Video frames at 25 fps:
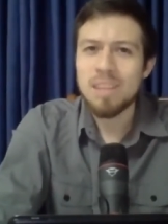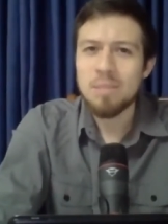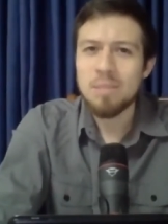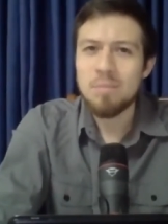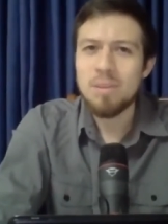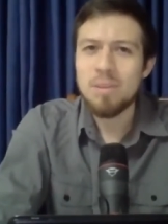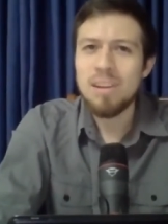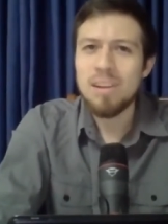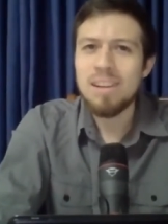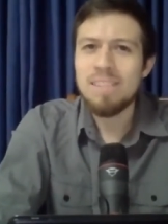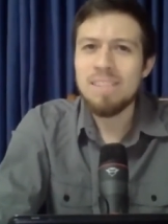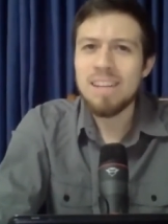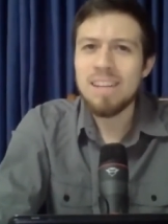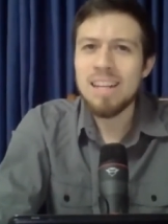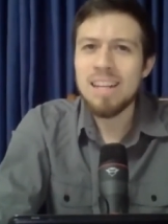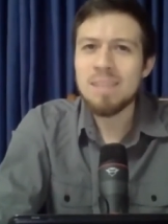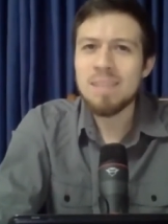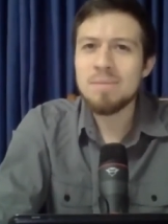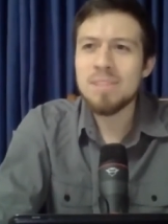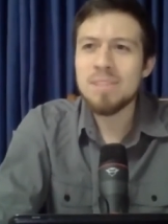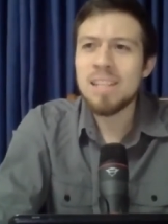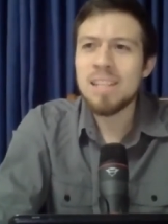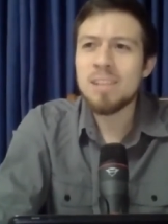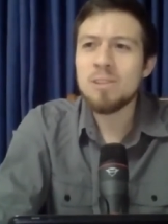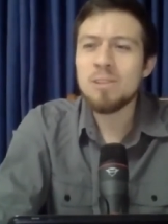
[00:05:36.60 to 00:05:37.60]
Pero
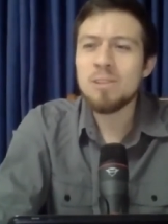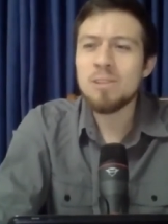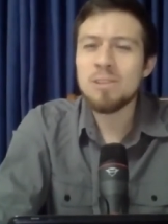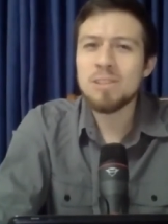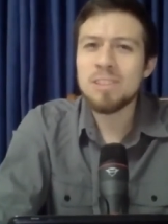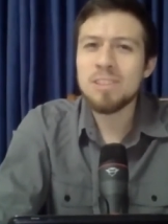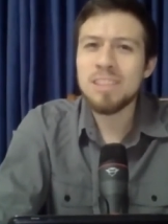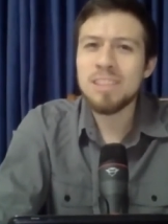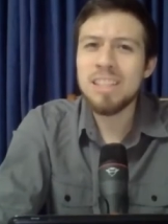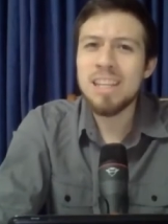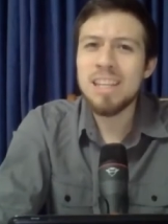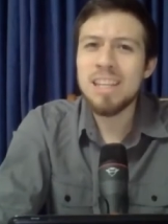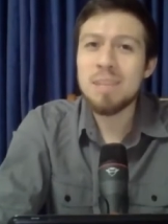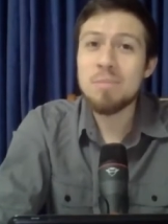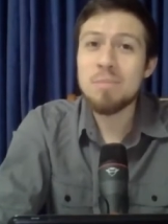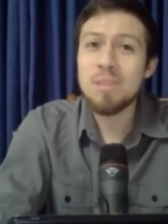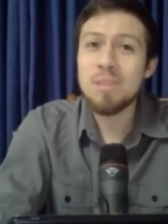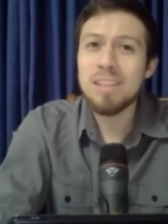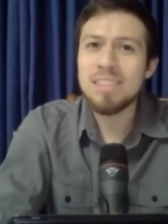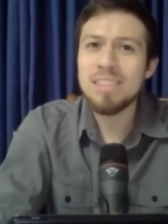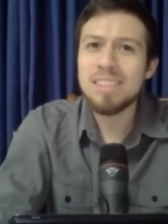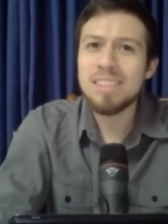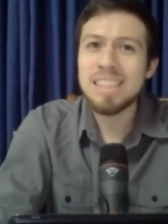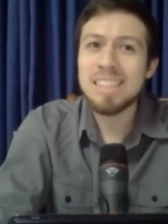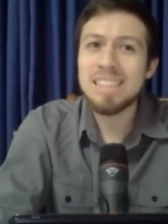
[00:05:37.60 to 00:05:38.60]
Abraham ya conocía, por
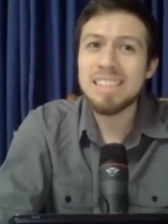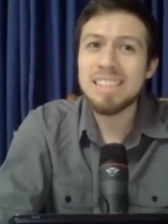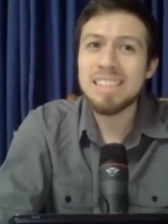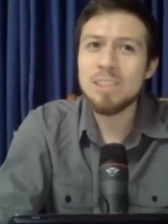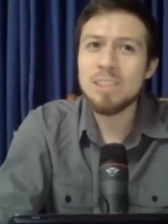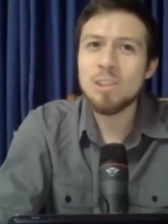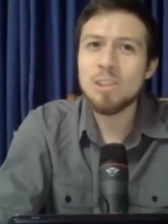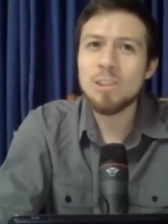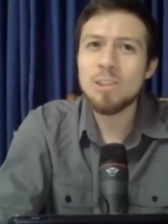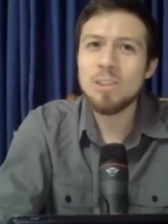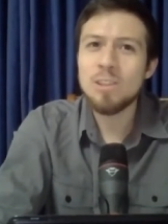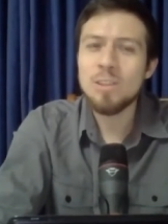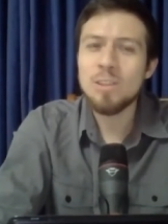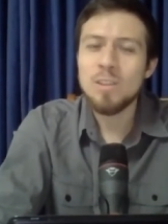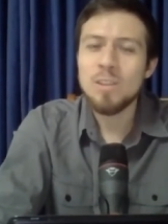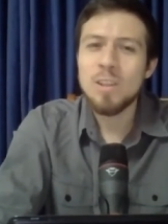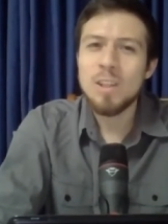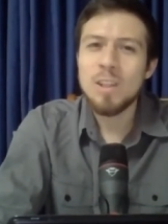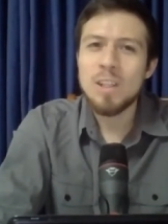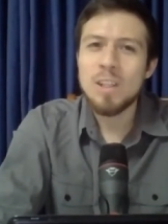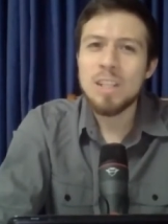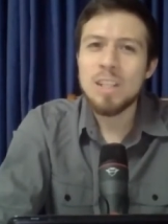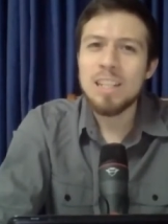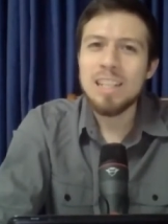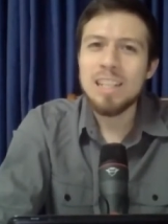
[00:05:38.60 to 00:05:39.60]
así decirlo,
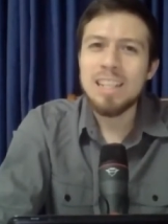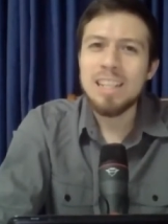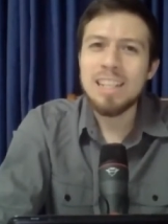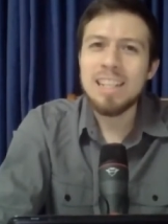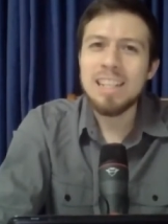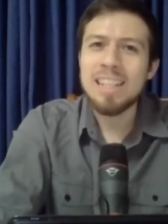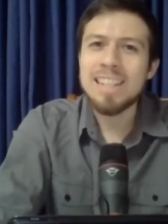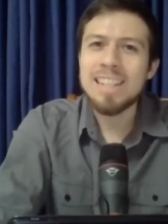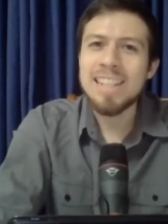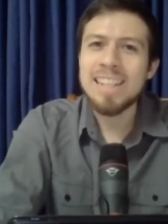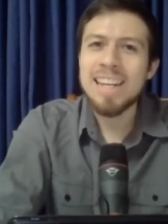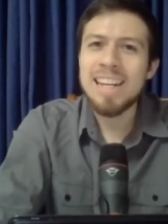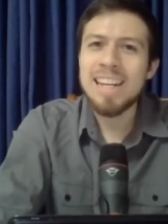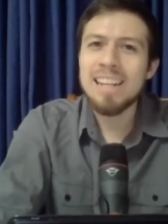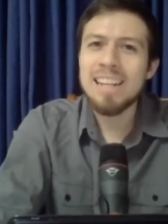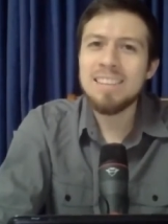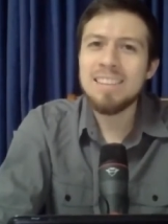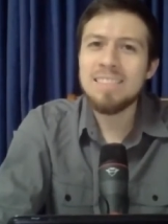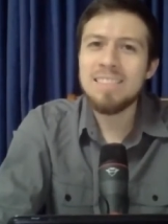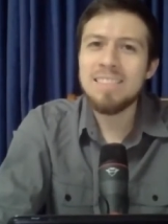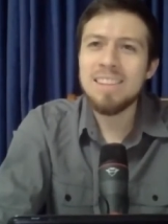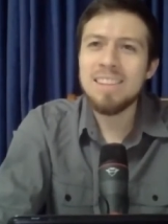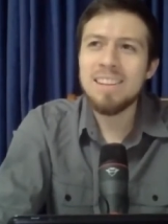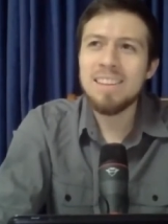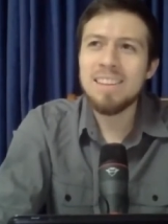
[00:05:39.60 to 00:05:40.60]
el
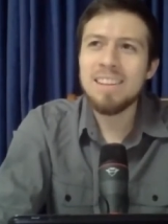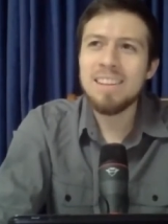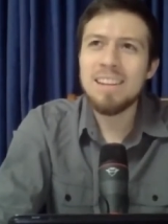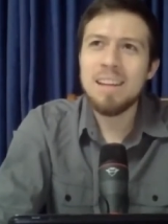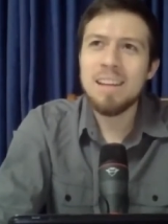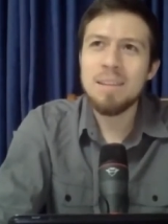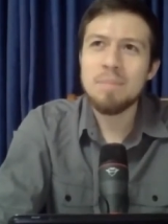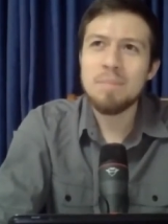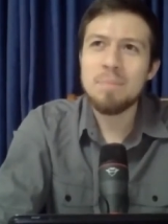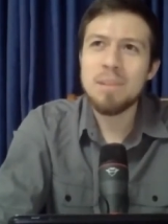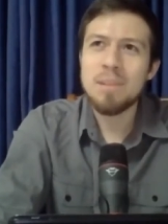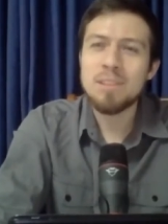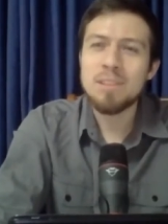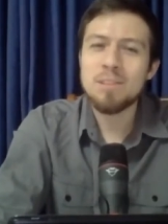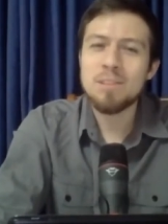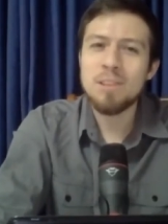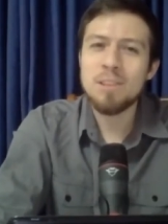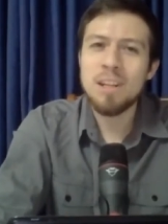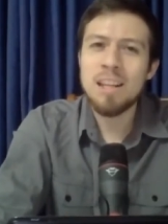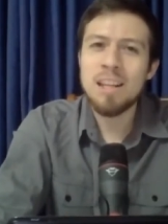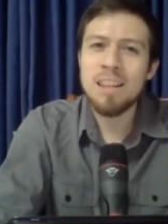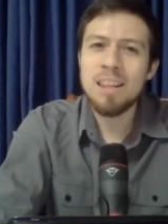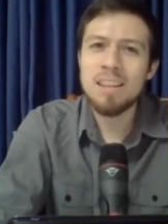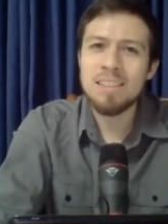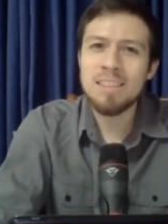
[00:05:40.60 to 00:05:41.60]
carácter de las
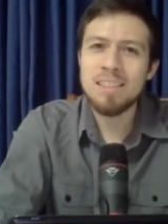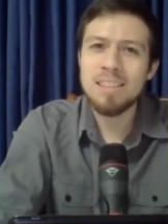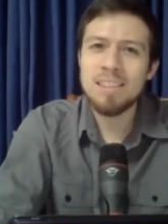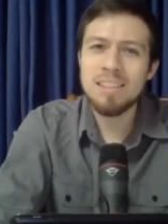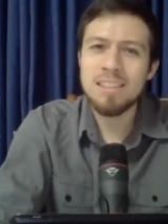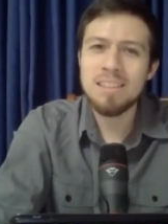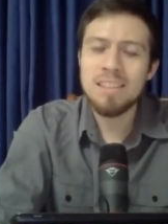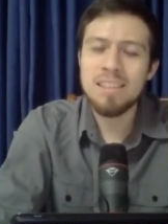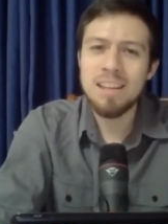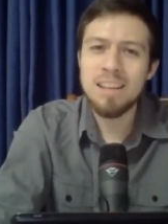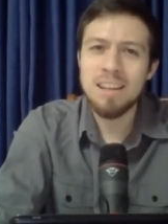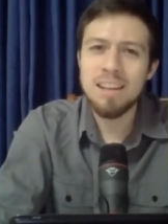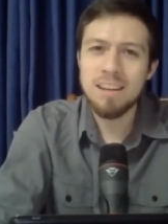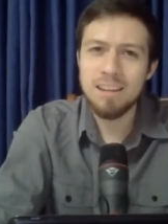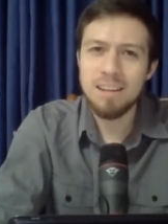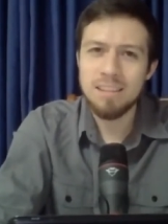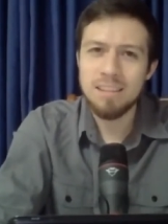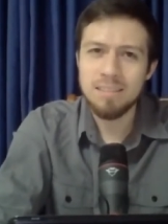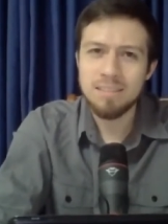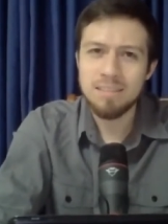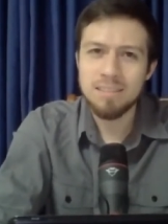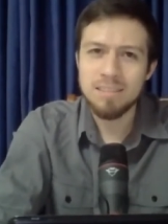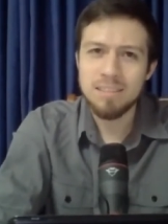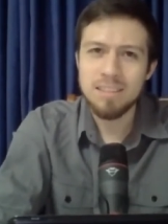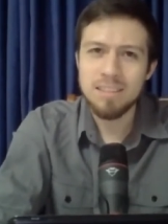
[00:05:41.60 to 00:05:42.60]
personas de esa tierra
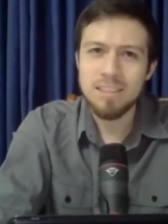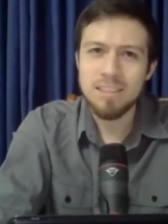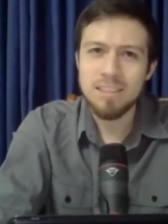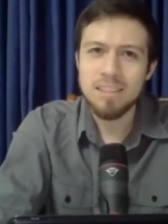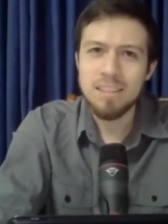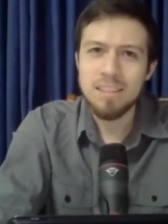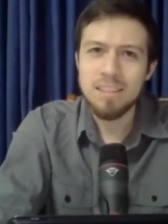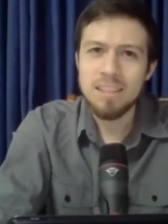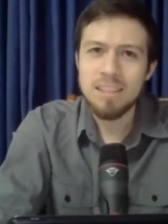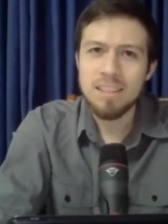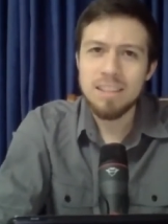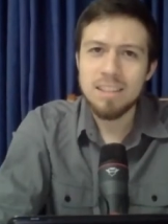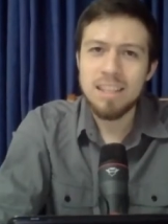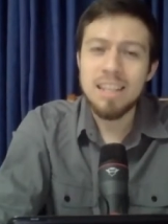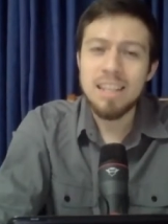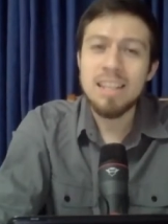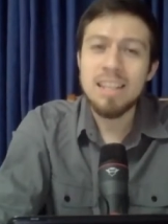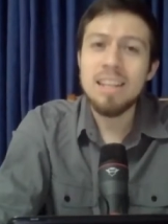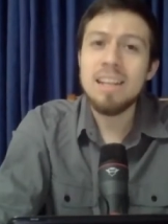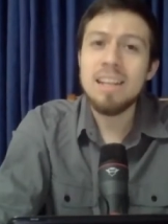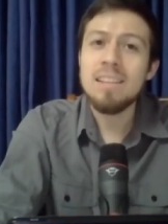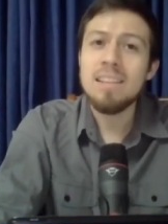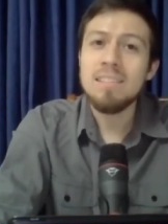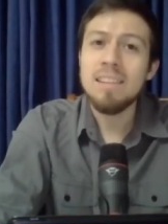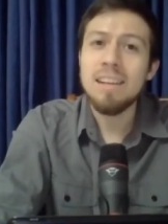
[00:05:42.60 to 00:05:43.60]
que
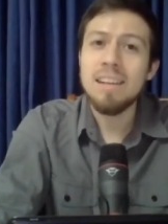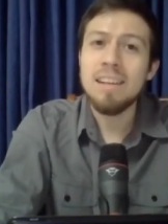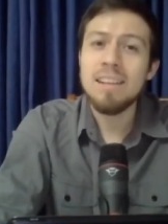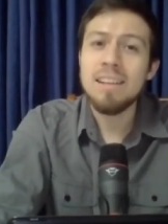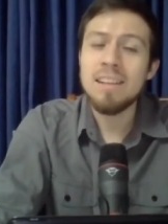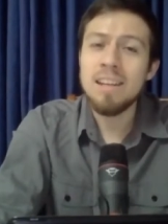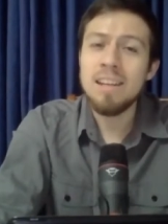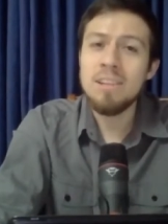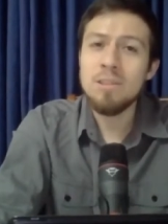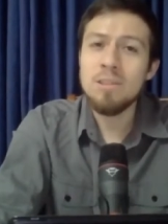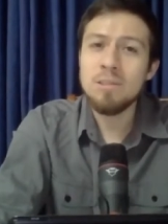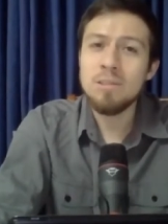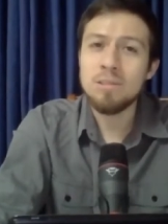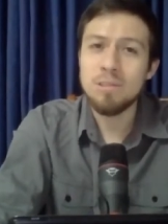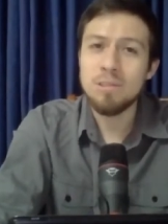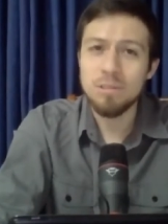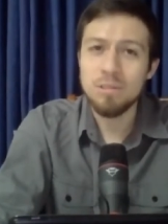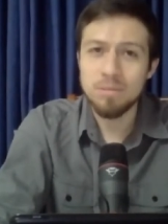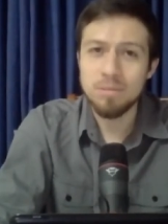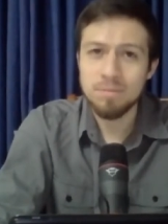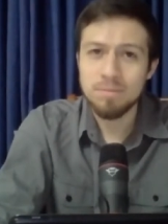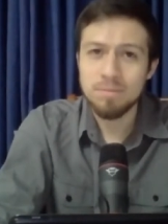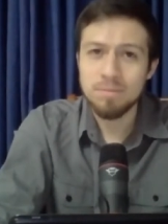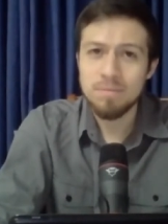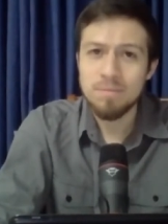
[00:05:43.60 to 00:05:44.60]
era
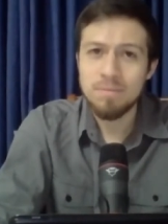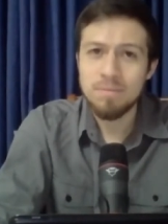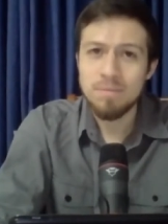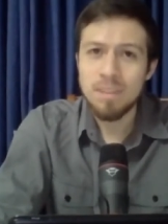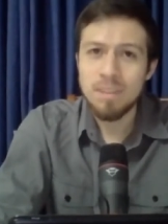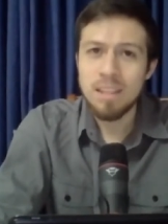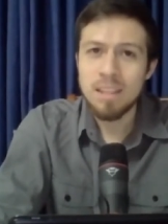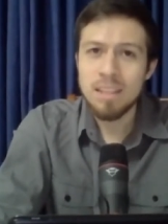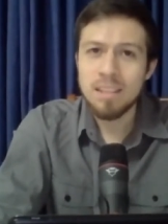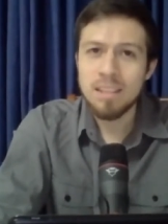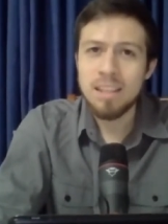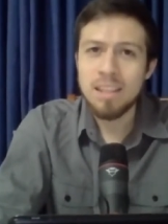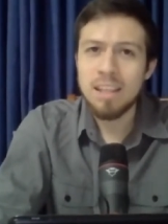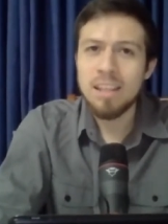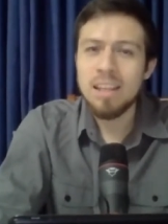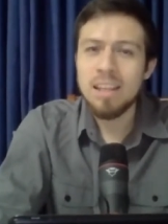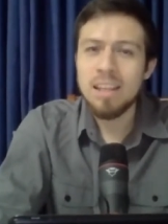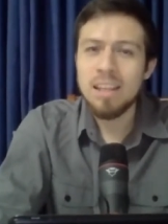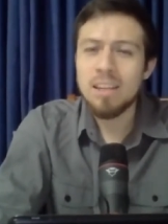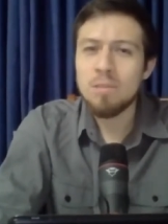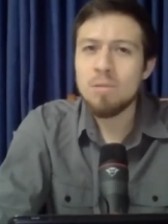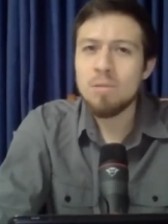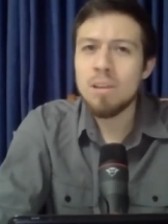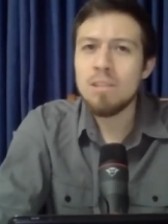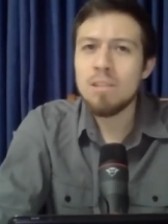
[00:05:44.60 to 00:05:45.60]
engañoso, que
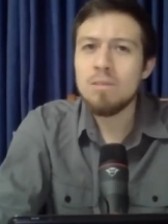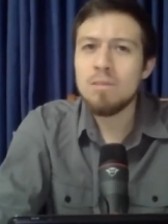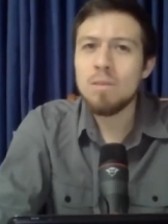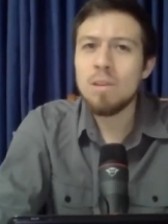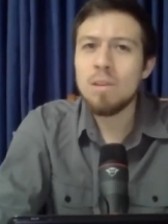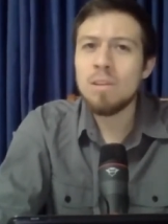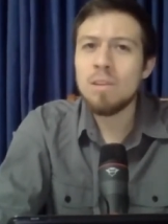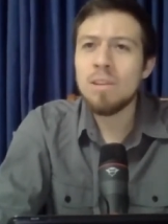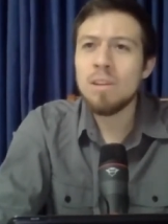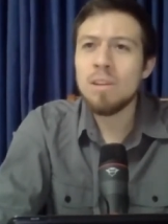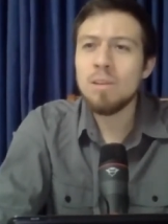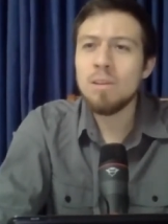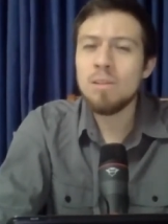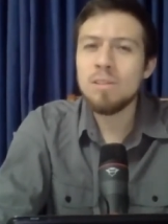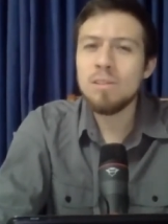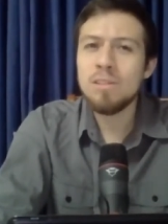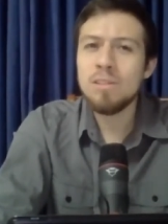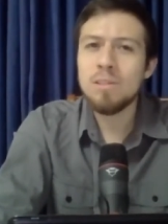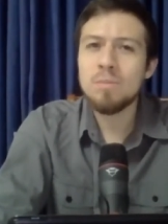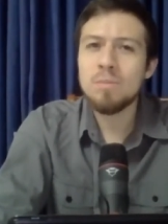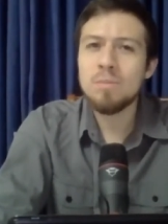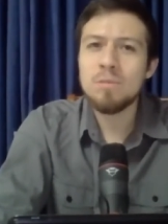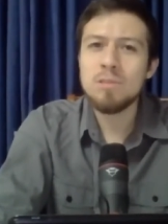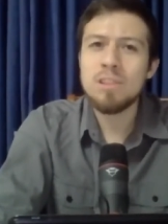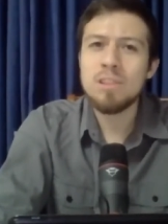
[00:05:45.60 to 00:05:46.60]
en cuanto a los
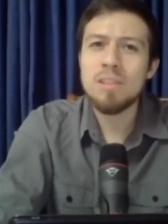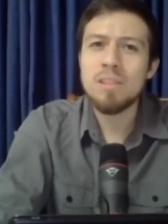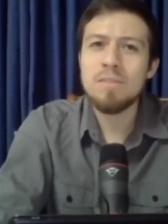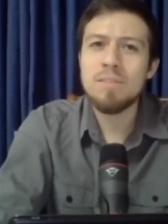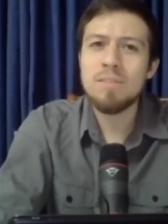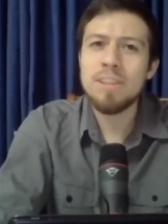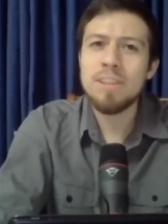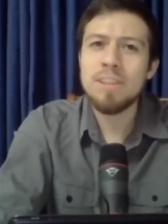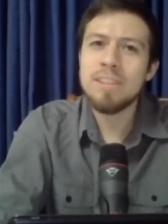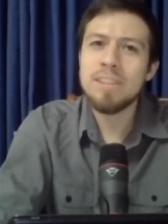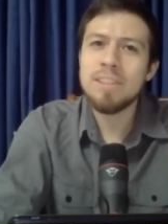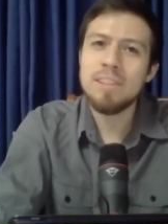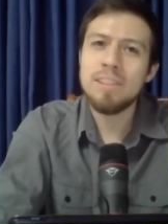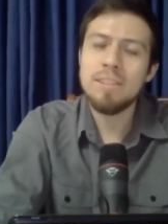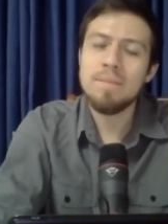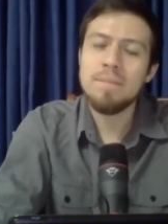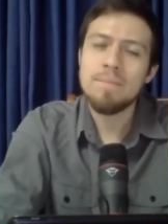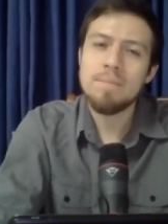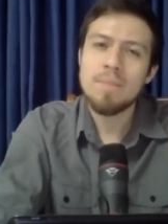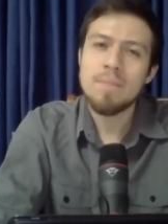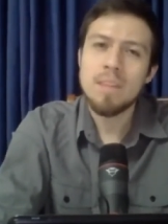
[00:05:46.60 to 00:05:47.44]
negocios muchas veces,